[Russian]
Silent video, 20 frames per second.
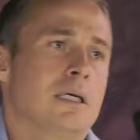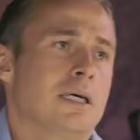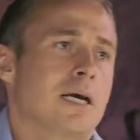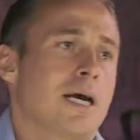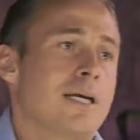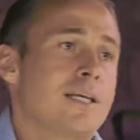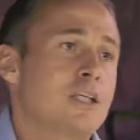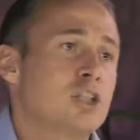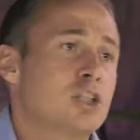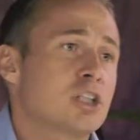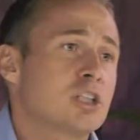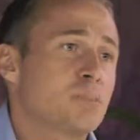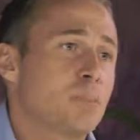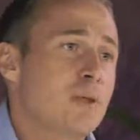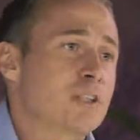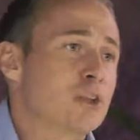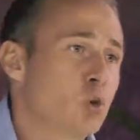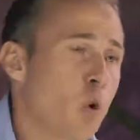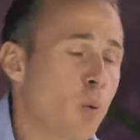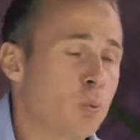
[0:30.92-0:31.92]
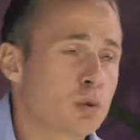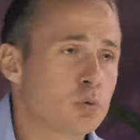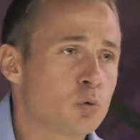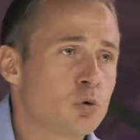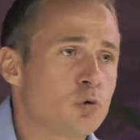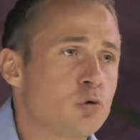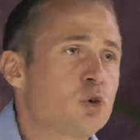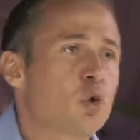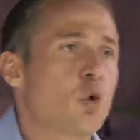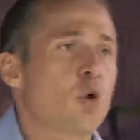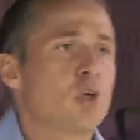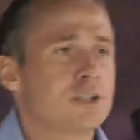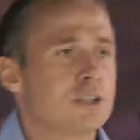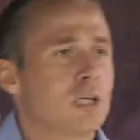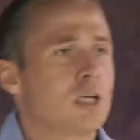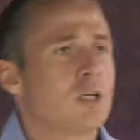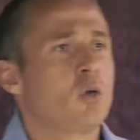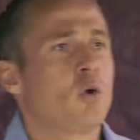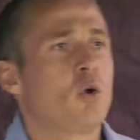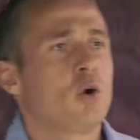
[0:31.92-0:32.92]
конечно, способствует все
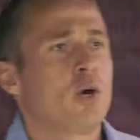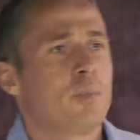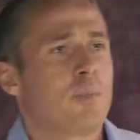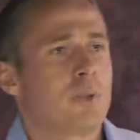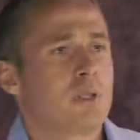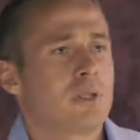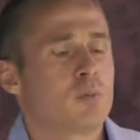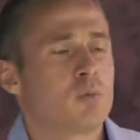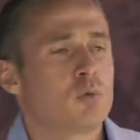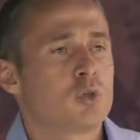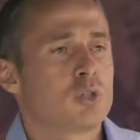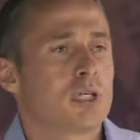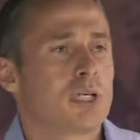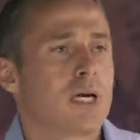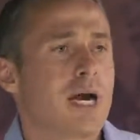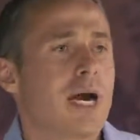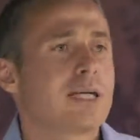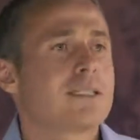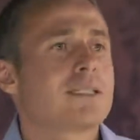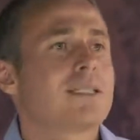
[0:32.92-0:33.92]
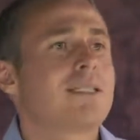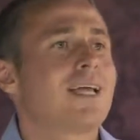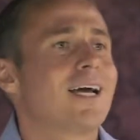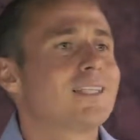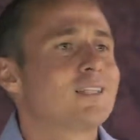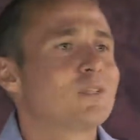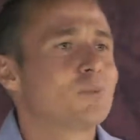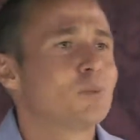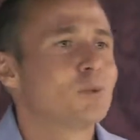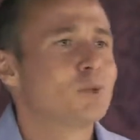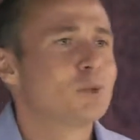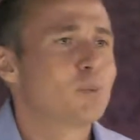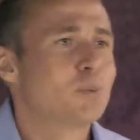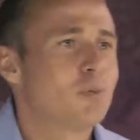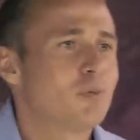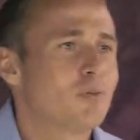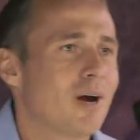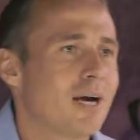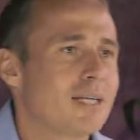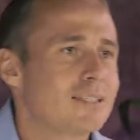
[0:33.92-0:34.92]
остальное, потому что как ты иначе будешь
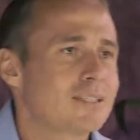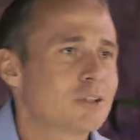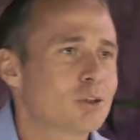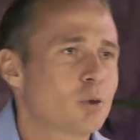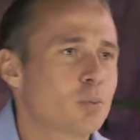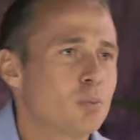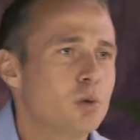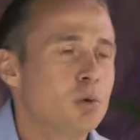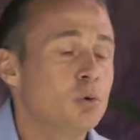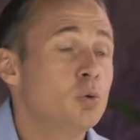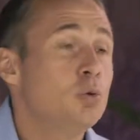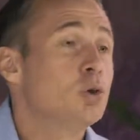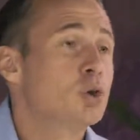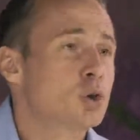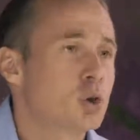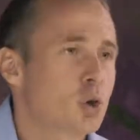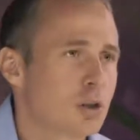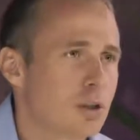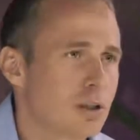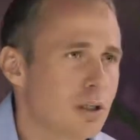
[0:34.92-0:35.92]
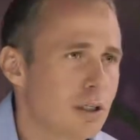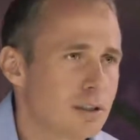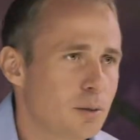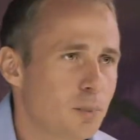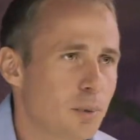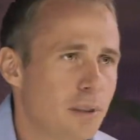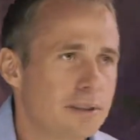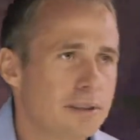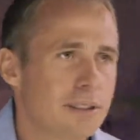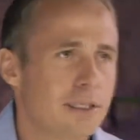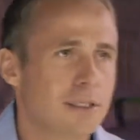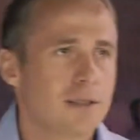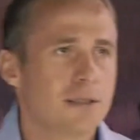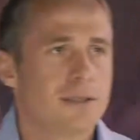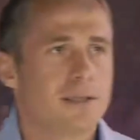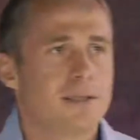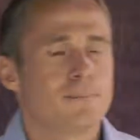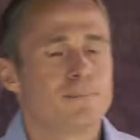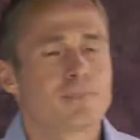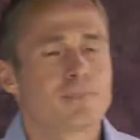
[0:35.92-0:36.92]
добиваться, чтобы люди что-то для тебя делали?